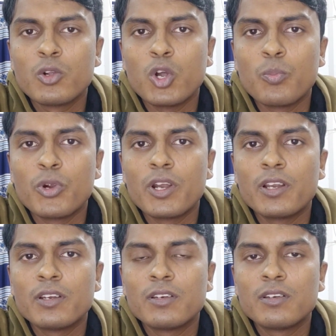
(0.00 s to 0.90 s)

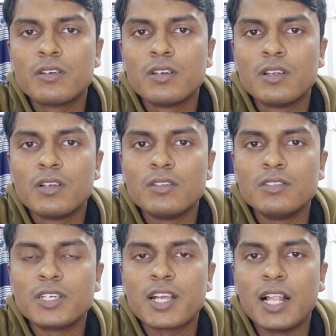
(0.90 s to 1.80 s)
কর্পোরেট
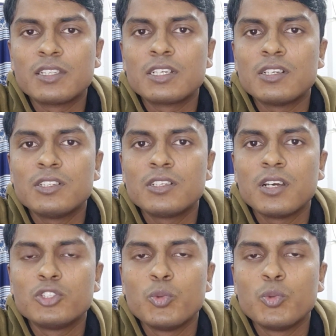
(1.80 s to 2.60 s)
যে কালচার সেটা